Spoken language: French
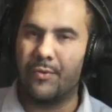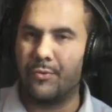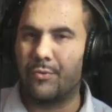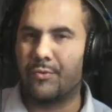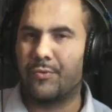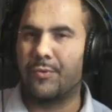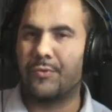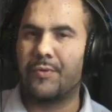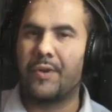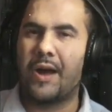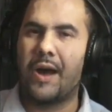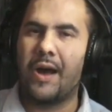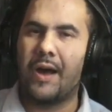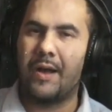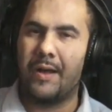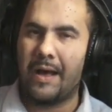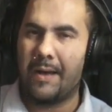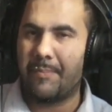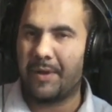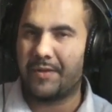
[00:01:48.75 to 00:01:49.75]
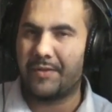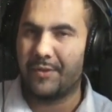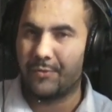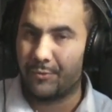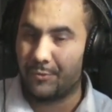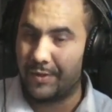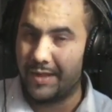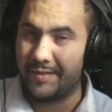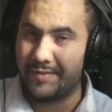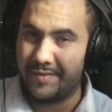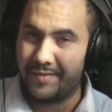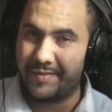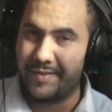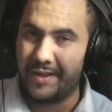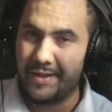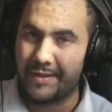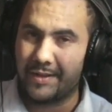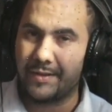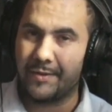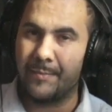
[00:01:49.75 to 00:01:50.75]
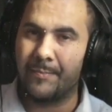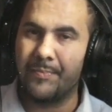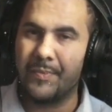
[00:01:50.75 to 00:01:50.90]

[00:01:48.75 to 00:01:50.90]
Donc ce sera à partir du lundi 5.